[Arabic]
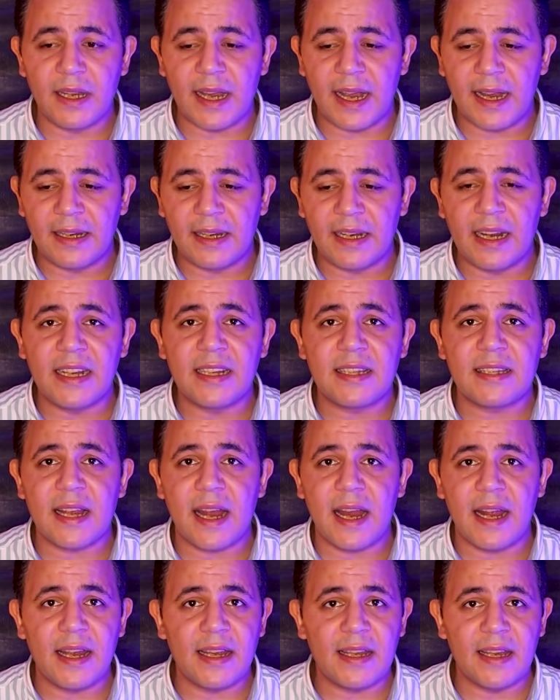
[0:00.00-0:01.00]
يعني ليس
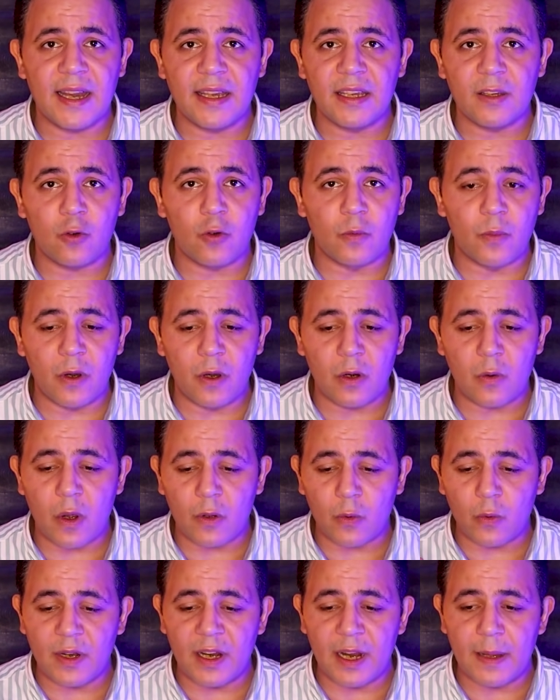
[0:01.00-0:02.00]
علي اي غبار
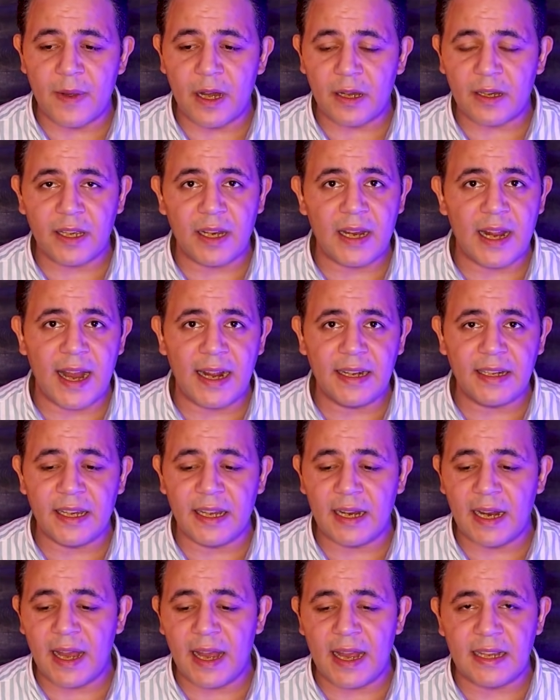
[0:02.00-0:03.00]
وكل ما قيل
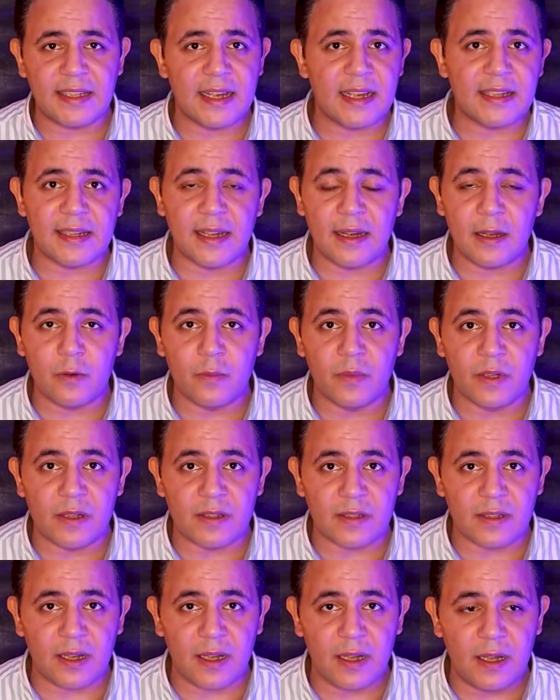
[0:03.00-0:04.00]
عني لا اساس له من
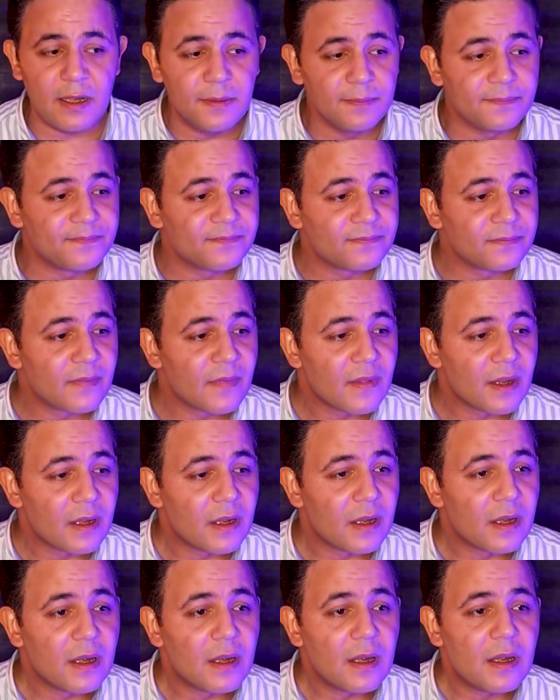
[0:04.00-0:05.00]
الصحه
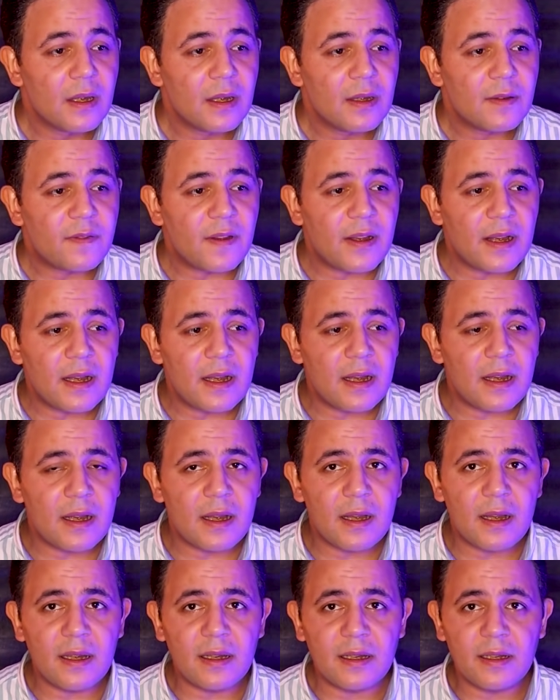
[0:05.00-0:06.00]

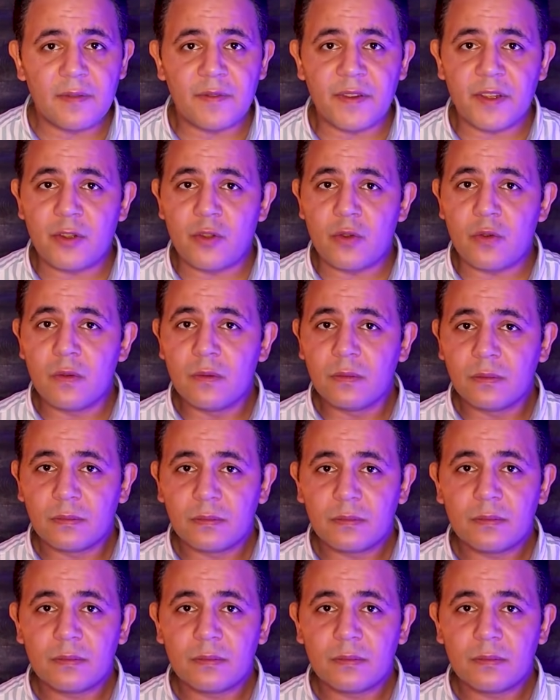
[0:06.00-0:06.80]
ففيديو